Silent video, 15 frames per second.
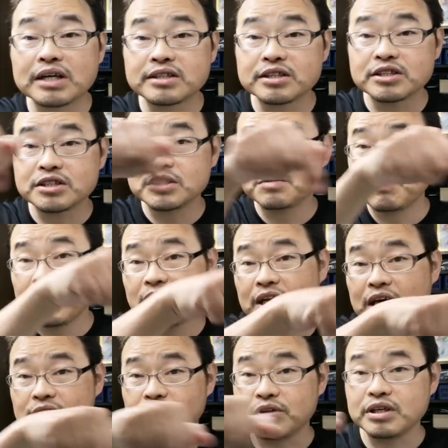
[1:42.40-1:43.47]
画説明
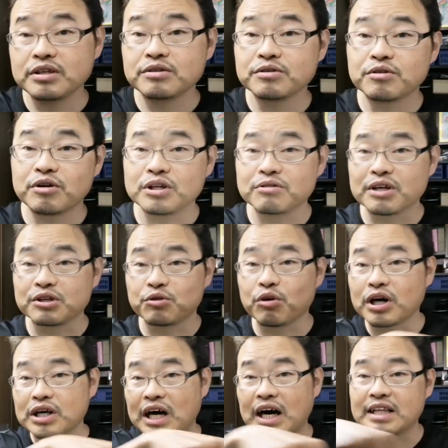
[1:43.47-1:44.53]
欄のリンクの方にどっ
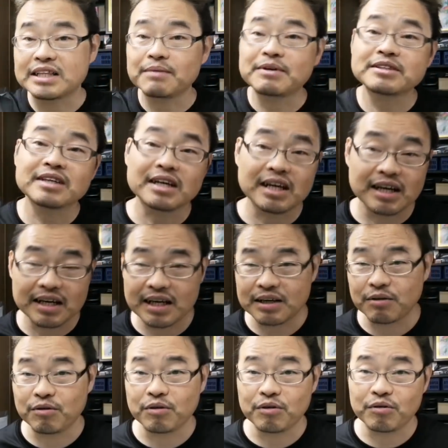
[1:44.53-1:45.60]
か貼ってますから、あ
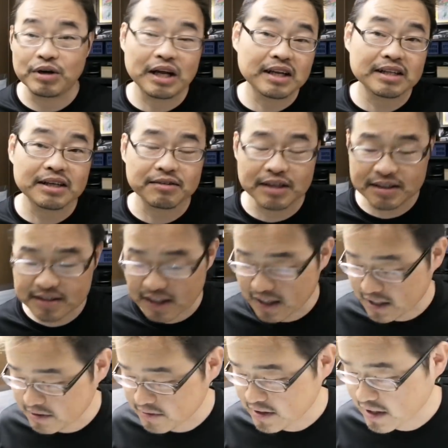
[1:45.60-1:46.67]
のー、ご覧になってくだ
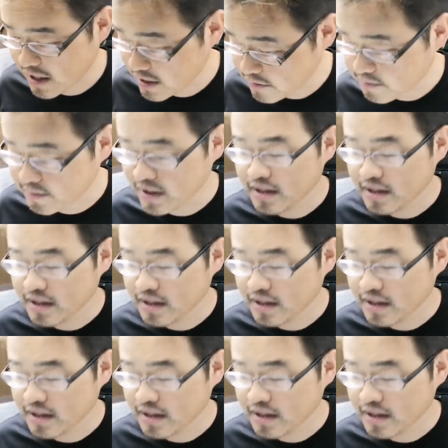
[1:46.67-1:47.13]
さい。はい。